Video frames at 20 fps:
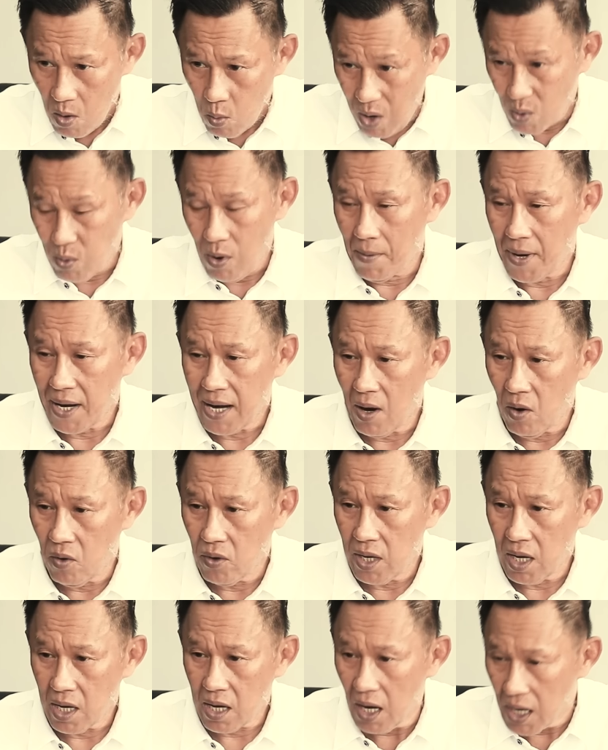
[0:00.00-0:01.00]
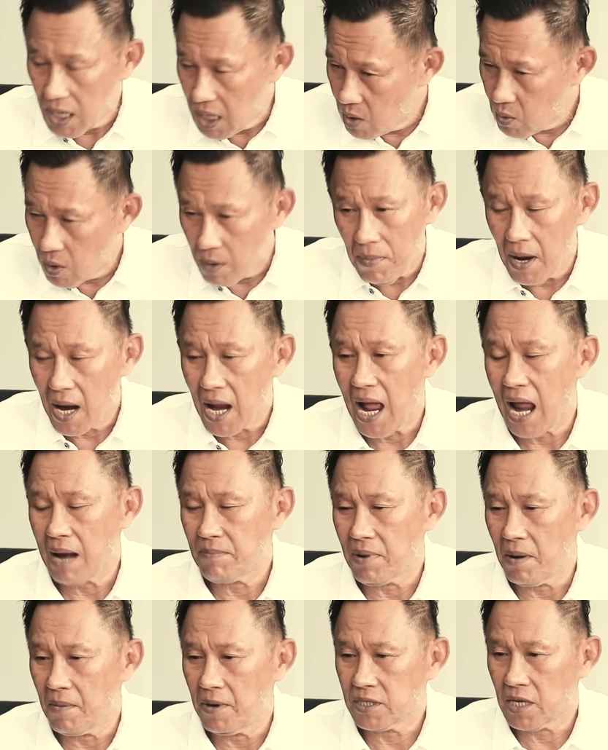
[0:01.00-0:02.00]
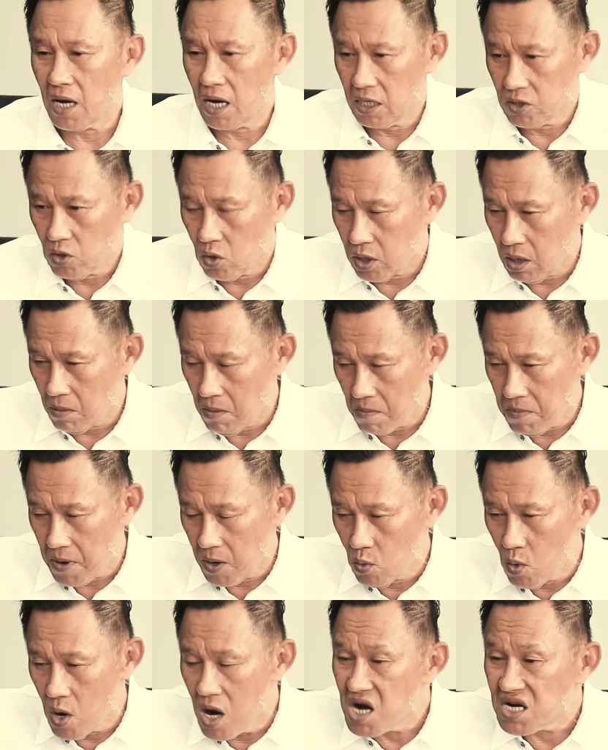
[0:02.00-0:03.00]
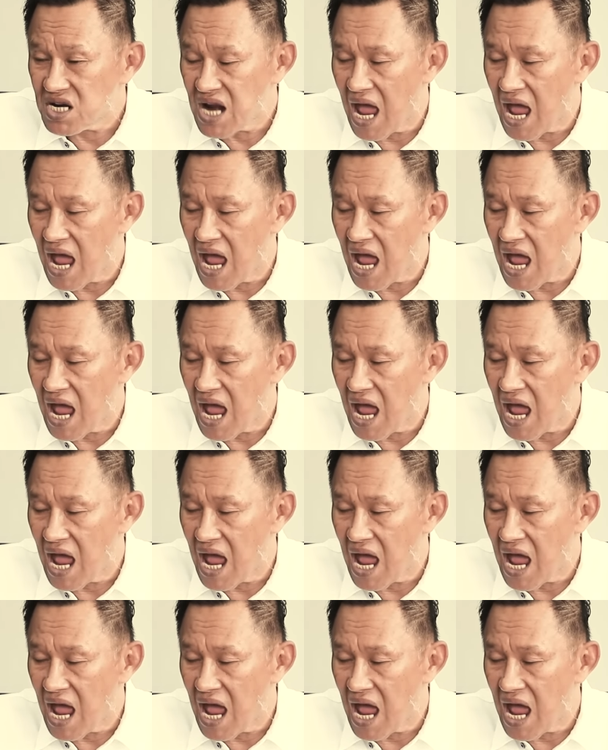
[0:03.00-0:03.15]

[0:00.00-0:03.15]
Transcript: วัดวังหมาเน่าเนี่ยก็เลยวัดบางคานเป็นอะไรตรงนั้นมันเป็นเวิร์ก